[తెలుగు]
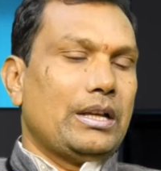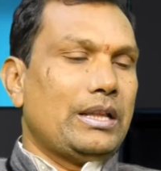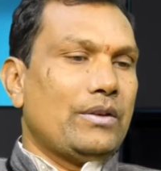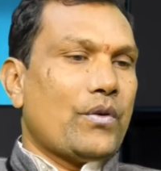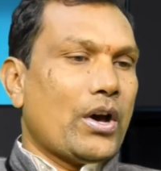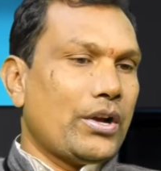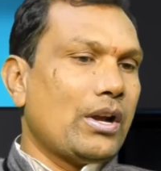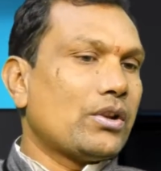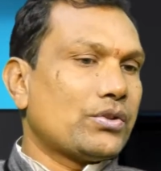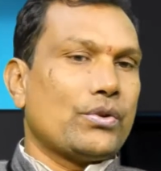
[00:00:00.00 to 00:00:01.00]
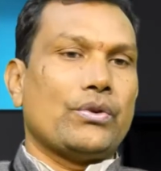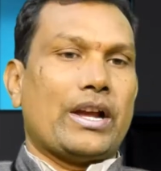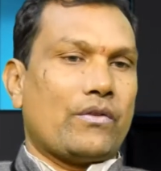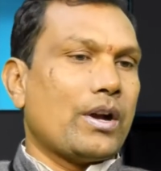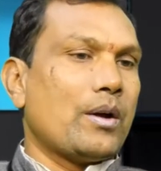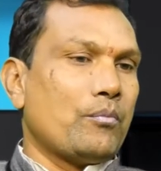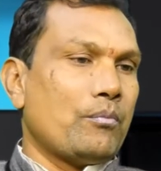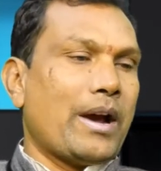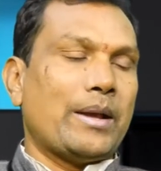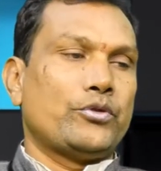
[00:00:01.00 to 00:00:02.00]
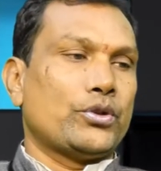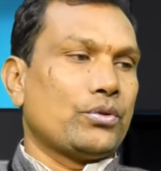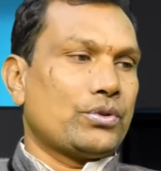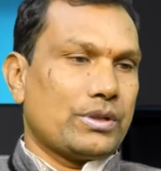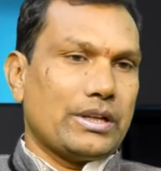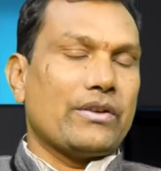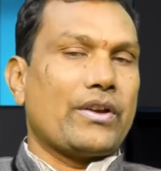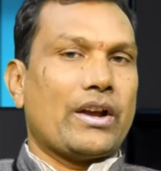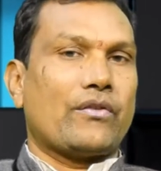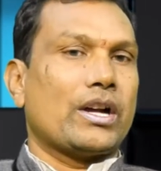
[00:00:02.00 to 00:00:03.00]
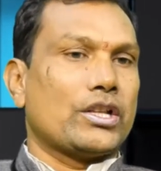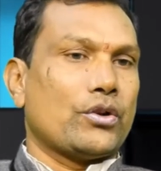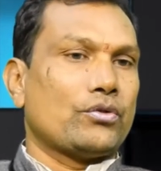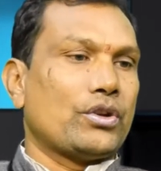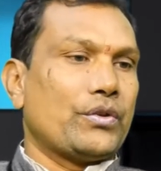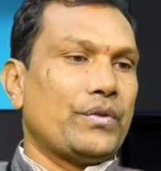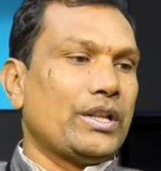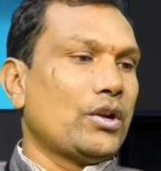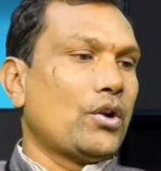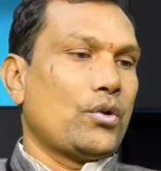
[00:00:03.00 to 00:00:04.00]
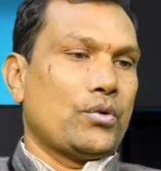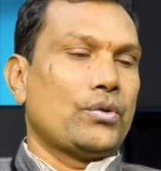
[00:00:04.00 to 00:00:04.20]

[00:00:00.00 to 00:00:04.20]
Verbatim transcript: ఇది ఫారినర్స్లో ఎక్కువగా మైక్ షోస్ ఇవి ఎక్కువగా జరుగుతుంటాయి వీధుల్లో